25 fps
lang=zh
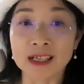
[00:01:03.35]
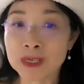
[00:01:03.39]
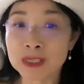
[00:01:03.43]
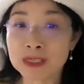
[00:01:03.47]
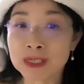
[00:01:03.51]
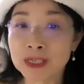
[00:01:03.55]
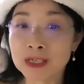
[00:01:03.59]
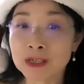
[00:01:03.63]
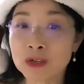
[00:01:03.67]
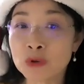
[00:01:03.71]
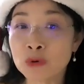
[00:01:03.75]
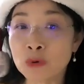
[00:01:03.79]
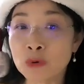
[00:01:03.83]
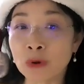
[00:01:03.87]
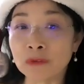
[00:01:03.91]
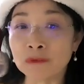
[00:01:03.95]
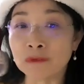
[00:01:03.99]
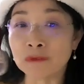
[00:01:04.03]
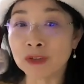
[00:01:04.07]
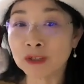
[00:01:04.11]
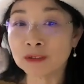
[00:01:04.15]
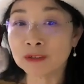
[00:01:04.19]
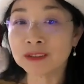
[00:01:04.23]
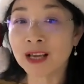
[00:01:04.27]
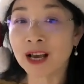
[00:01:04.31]
这个
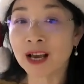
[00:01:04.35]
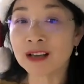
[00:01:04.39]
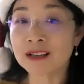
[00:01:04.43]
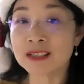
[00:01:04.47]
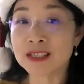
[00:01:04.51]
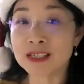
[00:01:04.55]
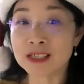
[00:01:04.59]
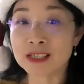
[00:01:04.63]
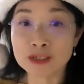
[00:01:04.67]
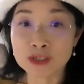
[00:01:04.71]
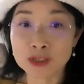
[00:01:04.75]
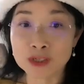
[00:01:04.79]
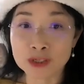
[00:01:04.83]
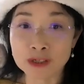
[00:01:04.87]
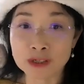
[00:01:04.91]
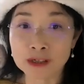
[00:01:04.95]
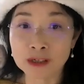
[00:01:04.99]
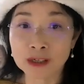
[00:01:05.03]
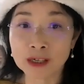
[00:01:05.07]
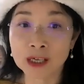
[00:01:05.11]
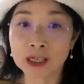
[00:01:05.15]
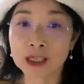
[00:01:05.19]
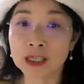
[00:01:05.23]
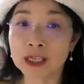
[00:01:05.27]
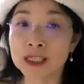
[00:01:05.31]
review 呢，其
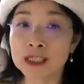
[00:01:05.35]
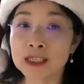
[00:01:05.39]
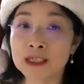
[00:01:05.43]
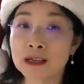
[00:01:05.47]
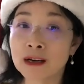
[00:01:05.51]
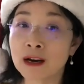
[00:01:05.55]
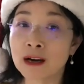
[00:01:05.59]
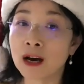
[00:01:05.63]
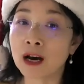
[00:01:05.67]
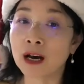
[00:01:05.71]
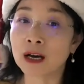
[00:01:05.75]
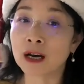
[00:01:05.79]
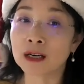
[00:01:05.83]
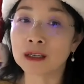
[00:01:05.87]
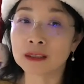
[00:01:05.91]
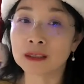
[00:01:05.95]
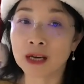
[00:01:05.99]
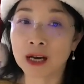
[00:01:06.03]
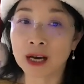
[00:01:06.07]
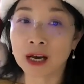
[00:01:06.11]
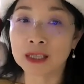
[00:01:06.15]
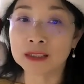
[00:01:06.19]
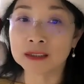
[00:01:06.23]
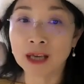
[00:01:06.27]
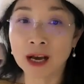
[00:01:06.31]
实和一个
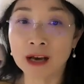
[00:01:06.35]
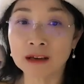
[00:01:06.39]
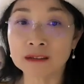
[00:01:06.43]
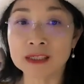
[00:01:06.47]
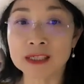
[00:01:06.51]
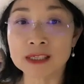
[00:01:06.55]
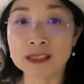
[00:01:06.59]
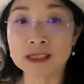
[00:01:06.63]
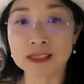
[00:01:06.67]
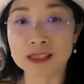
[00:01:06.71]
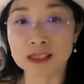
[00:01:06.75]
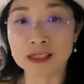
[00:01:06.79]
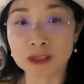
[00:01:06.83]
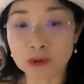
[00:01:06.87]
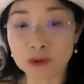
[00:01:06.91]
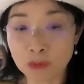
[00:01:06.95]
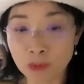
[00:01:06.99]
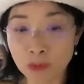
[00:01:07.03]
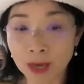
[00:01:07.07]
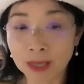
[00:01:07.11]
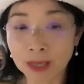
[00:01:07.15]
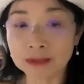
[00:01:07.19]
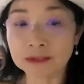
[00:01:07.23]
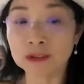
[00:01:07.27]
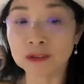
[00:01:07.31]
很好的习
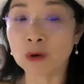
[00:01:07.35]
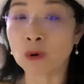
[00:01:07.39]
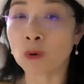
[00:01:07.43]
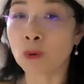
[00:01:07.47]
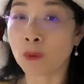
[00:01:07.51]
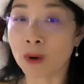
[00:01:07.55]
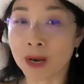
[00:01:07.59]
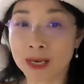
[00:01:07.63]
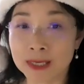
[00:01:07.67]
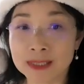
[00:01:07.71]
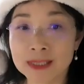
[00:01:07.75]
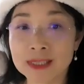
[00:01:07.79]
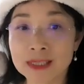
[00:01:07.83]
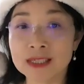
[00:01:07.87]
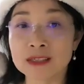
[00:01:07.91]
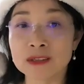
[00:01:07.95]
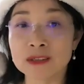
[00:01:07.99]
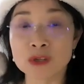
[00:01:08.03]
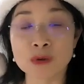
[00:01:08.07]
惯有关系，